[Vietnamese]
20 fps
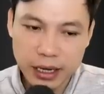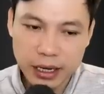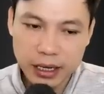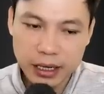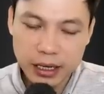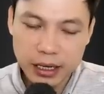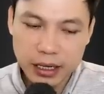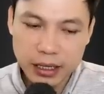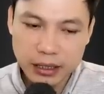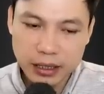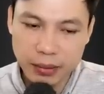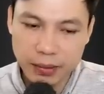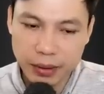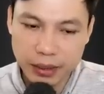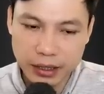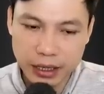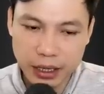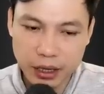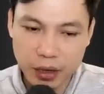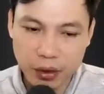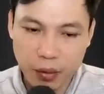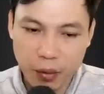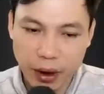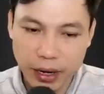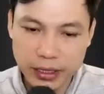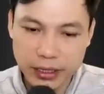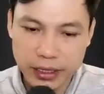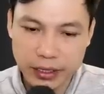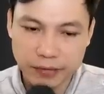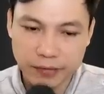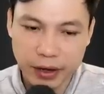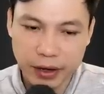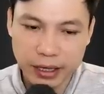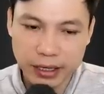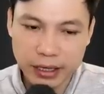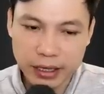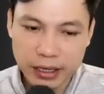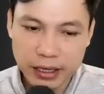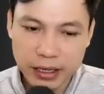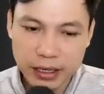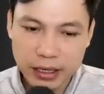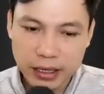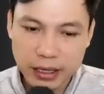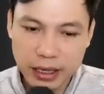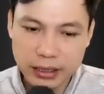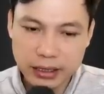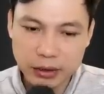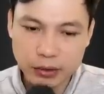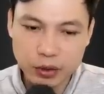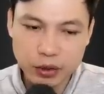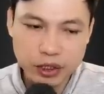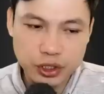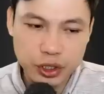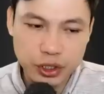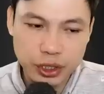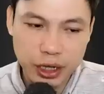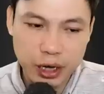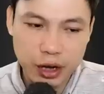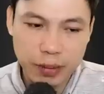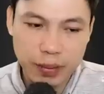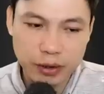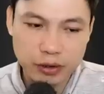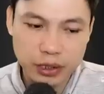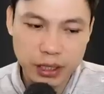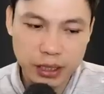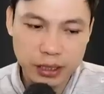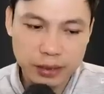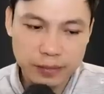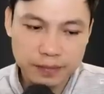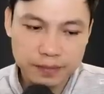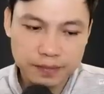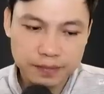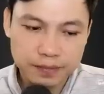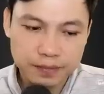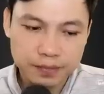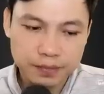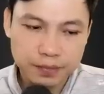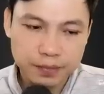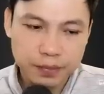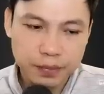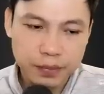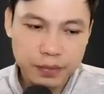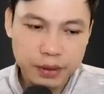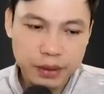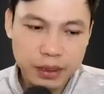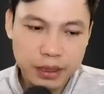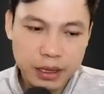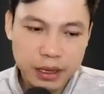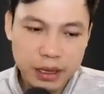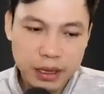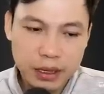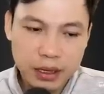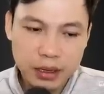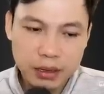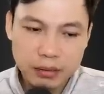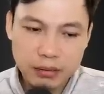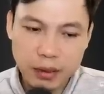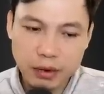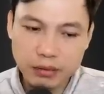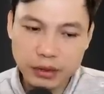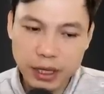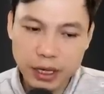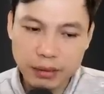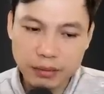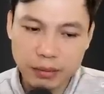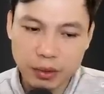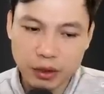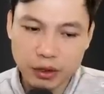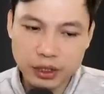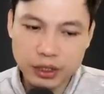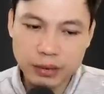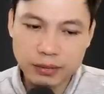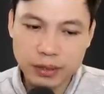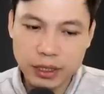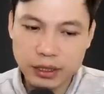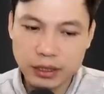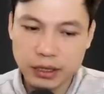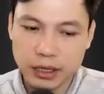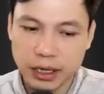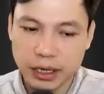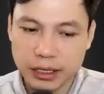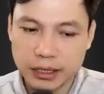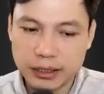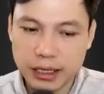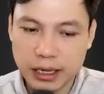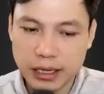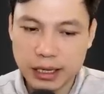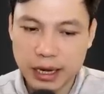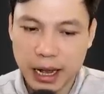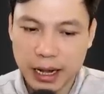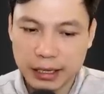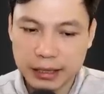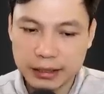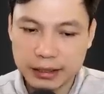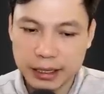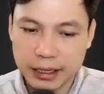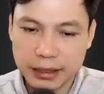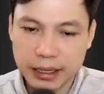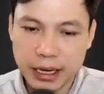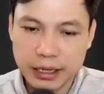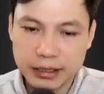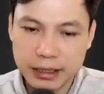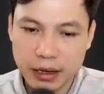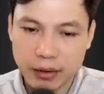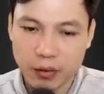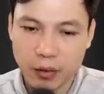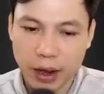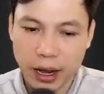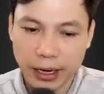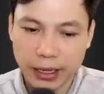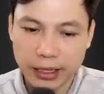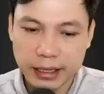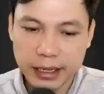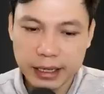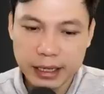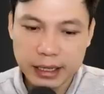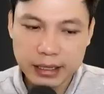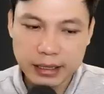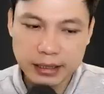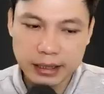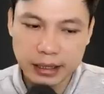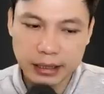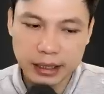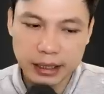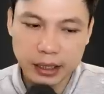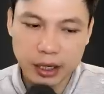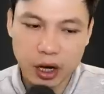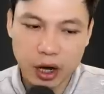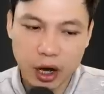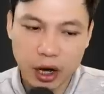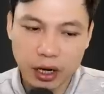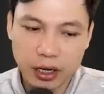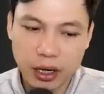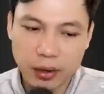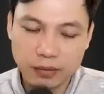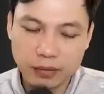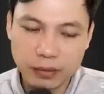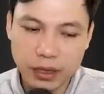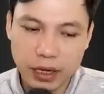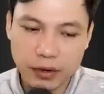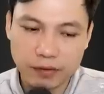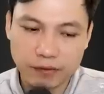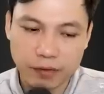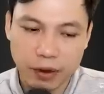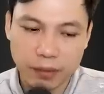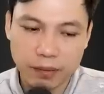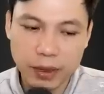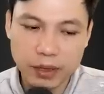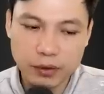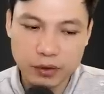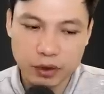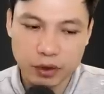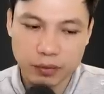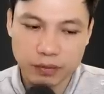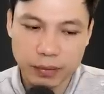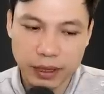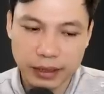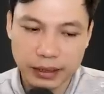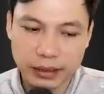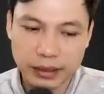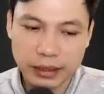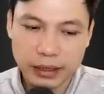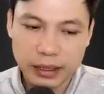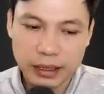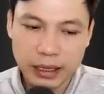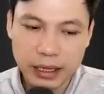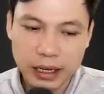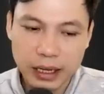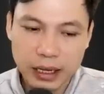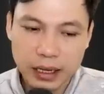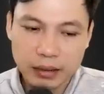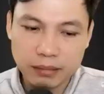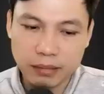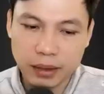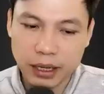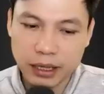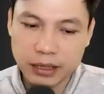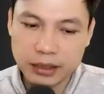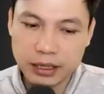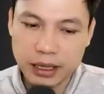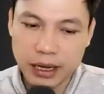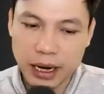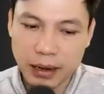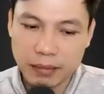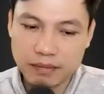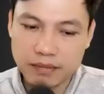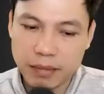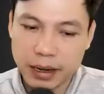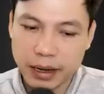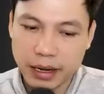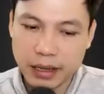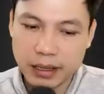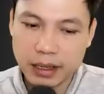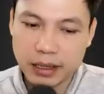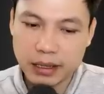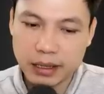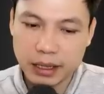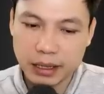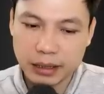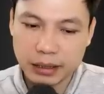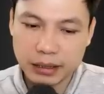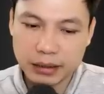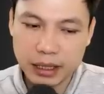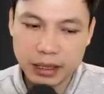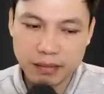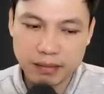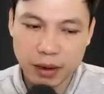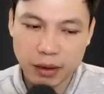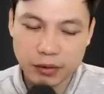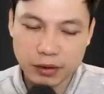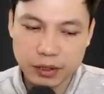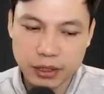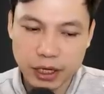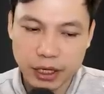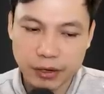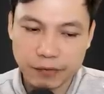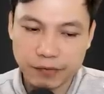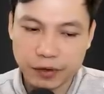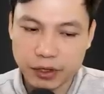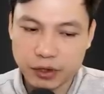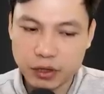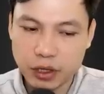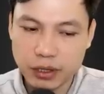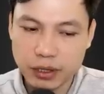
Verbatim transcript: Nghe thấy Pháp Sư Đồng nói như vậy, trưởng làng Đại Lãn khẽ giật mình. Việc này hoàn toàn đúng, chẳng rõ vì lý do gì mà ngày xưa bà con nhân dân lại chọn nơi đây để xây nên ngôi đình làng ở vị trí này.